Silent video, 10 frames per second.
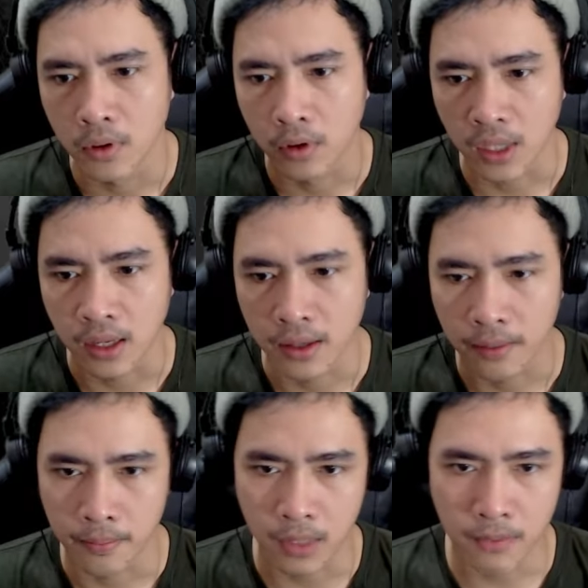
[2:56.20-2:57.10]
Oke, okay,
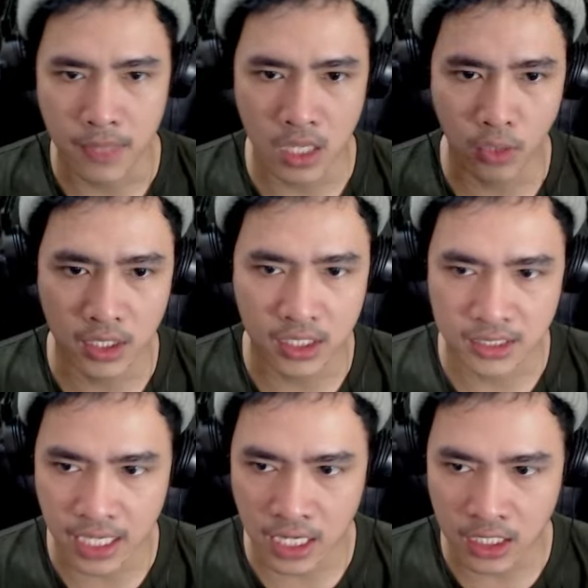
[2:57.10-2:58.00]
maybe udah
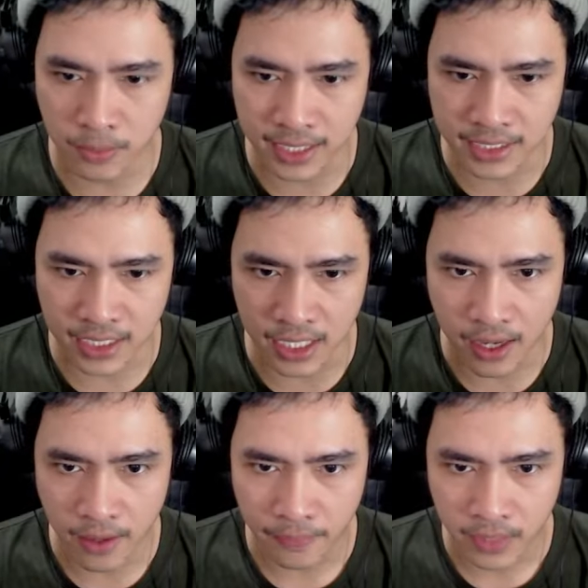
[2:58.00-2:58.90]
selesai yang sebelah sini.
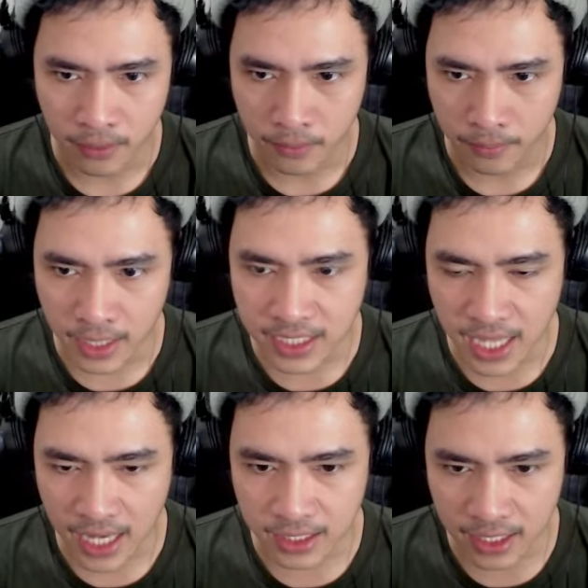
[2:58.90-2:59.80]
Masih
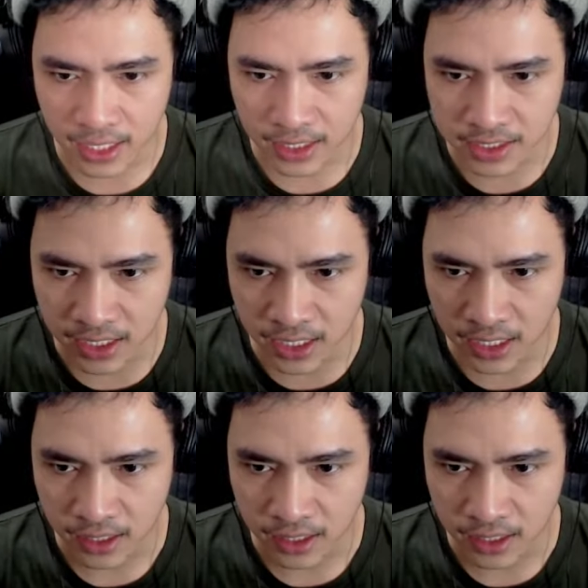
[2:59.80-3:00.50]
ada ternyata di sini.